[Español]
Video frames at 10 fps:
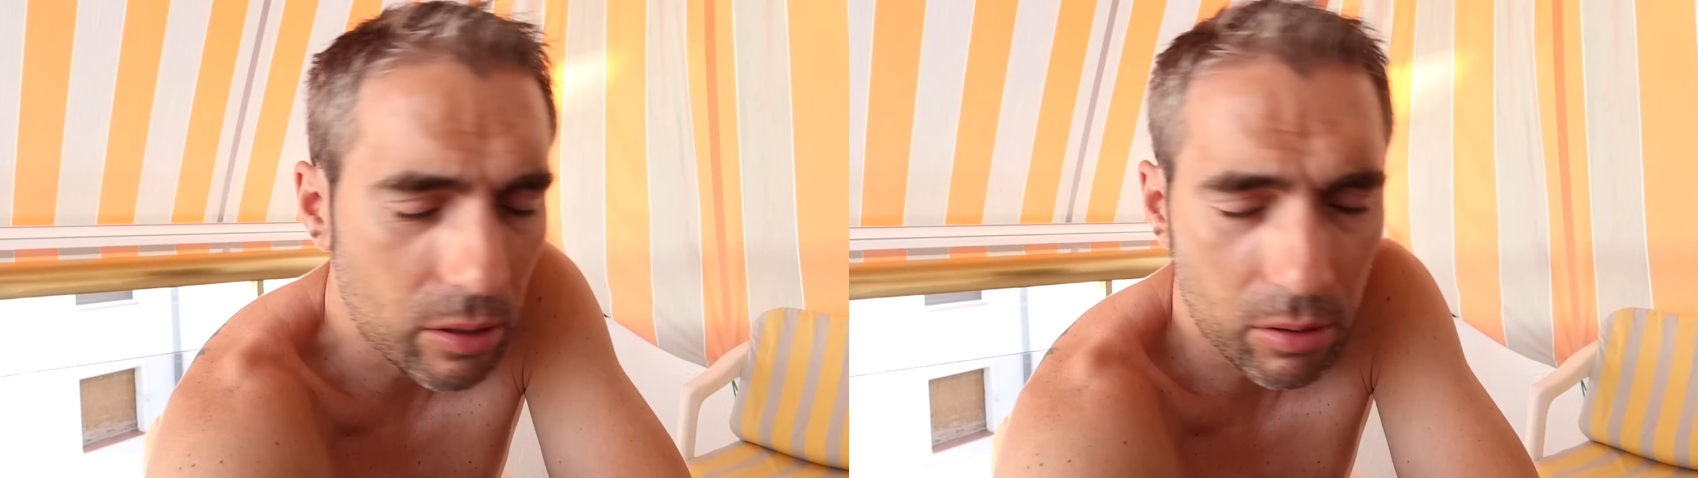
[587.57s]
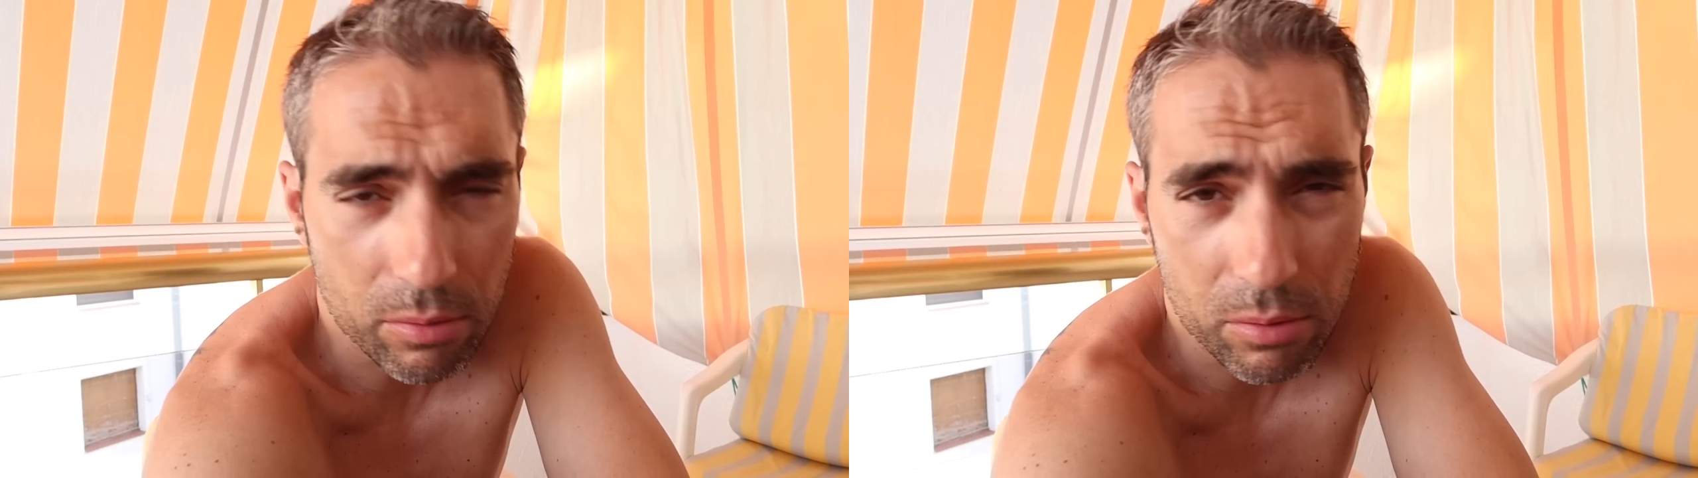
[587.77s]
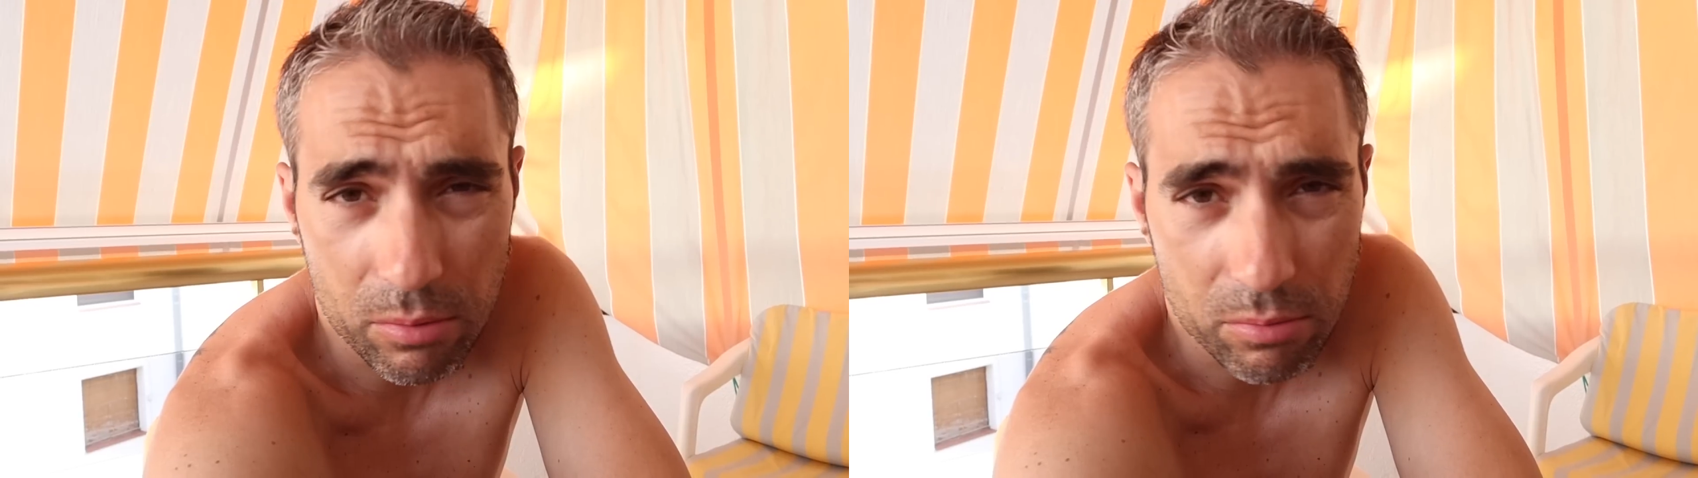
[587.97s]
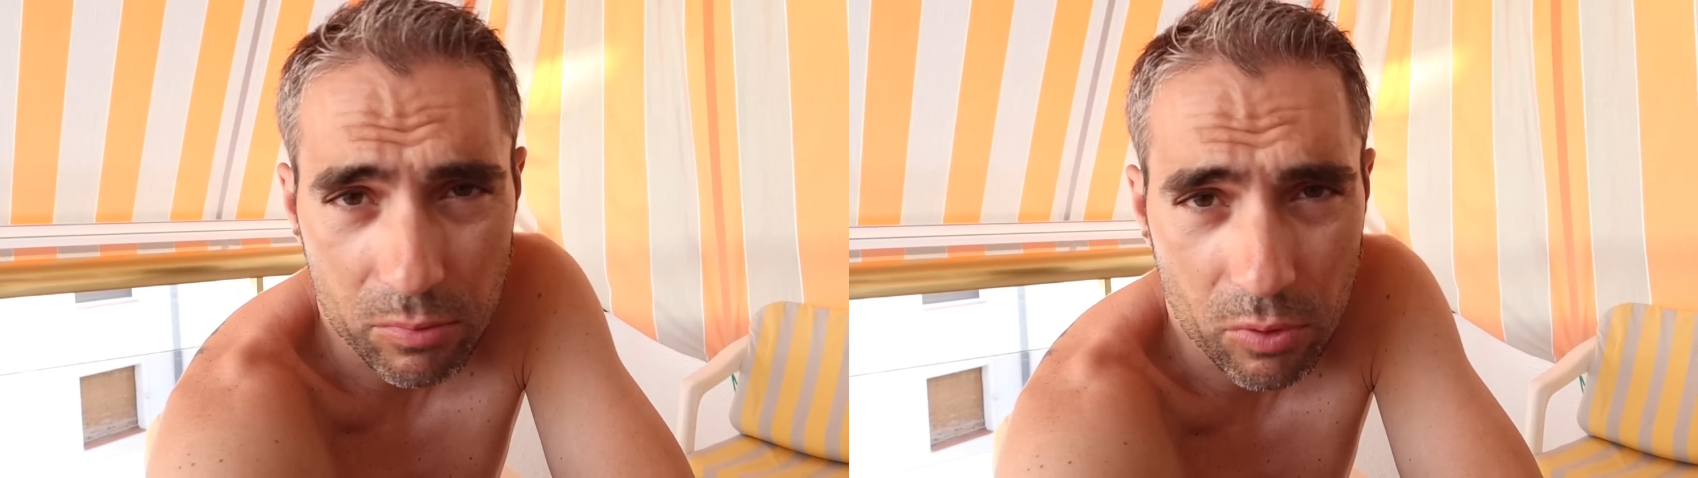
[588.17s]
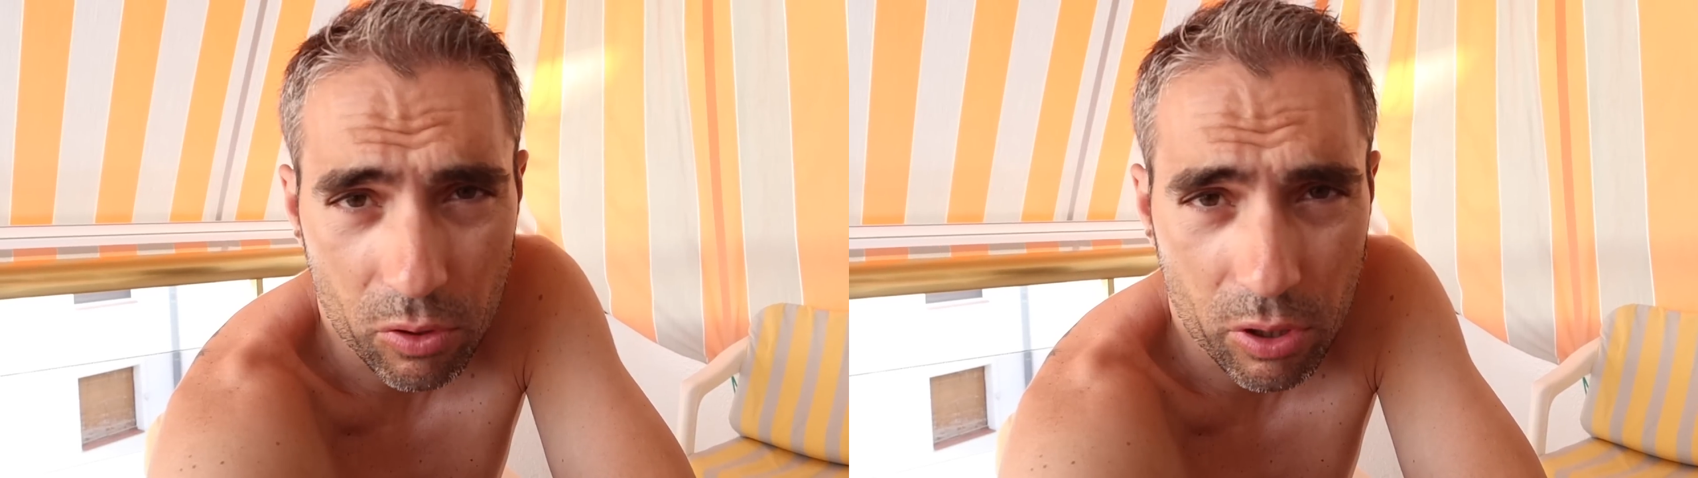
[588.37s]
No,
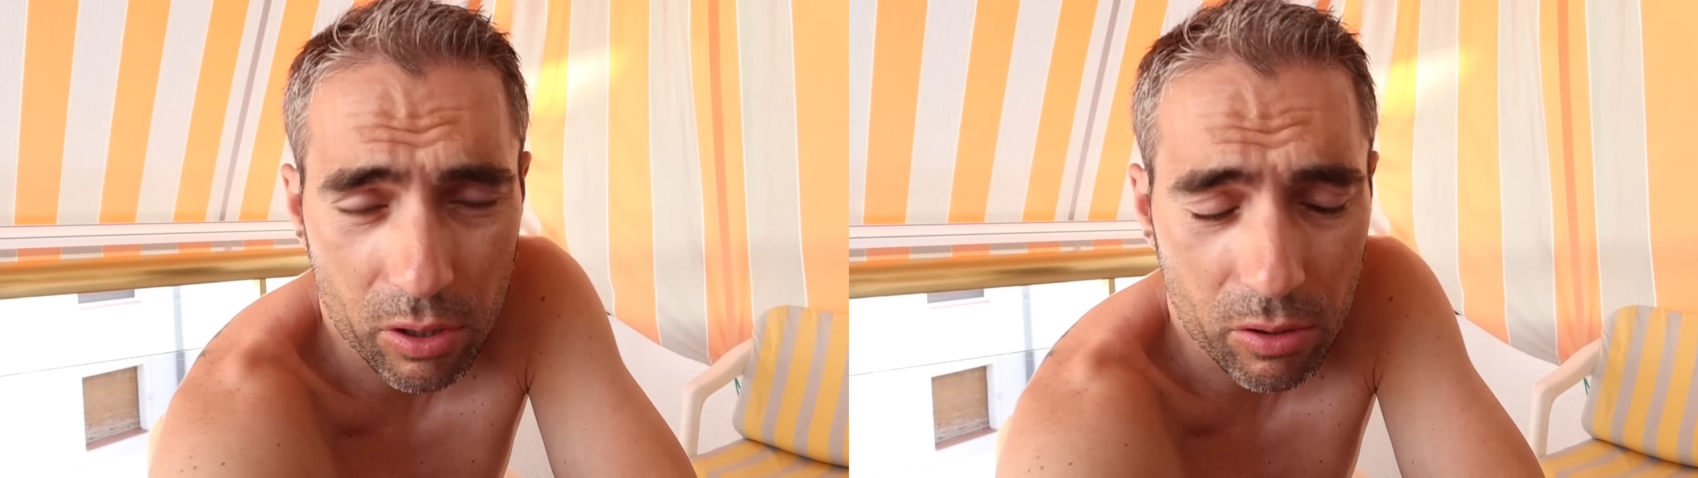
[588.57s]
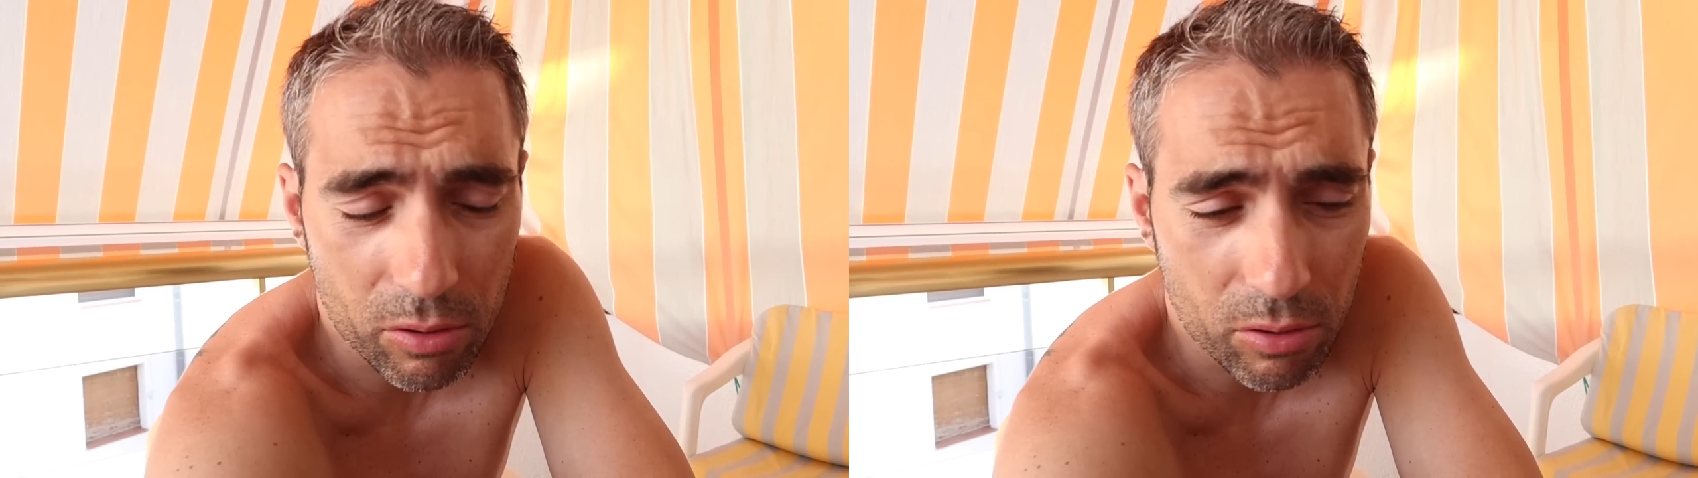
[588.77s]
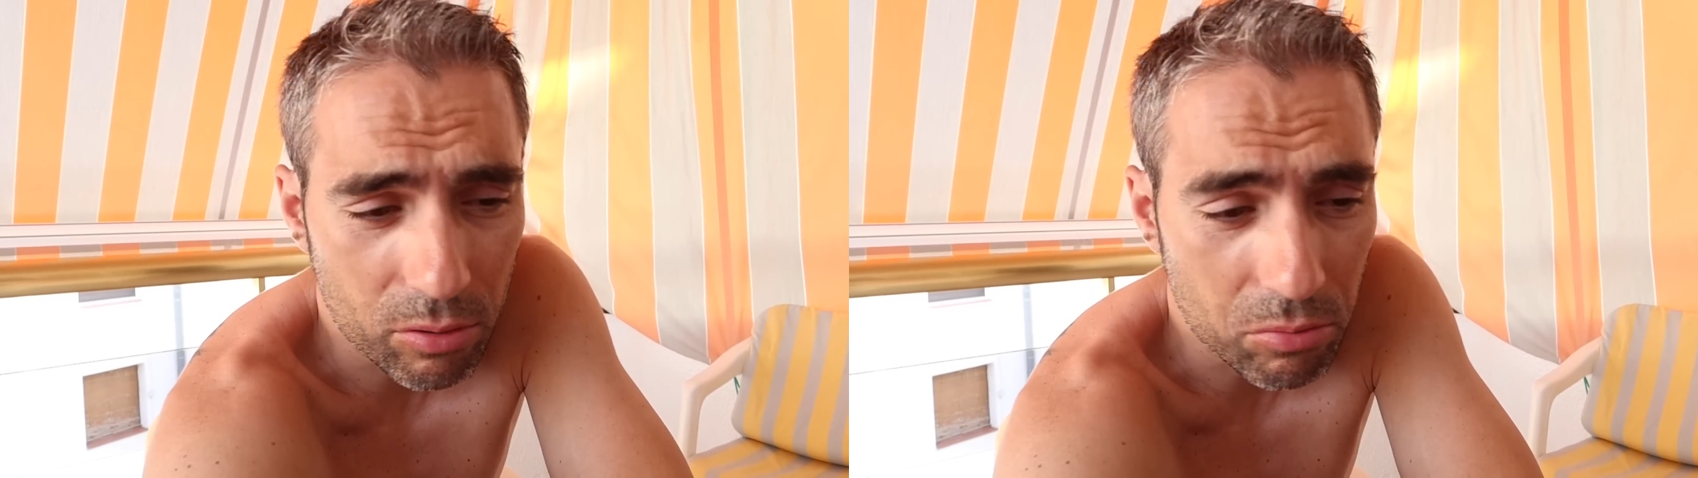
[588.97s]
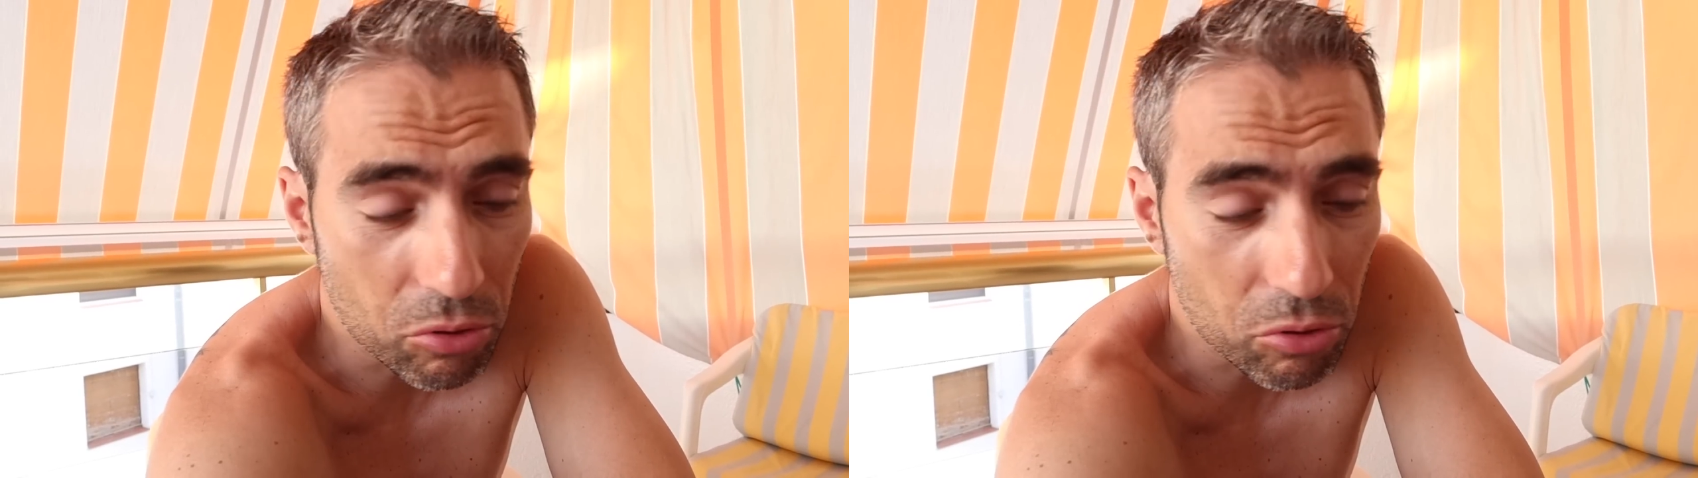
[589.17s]
no quiero...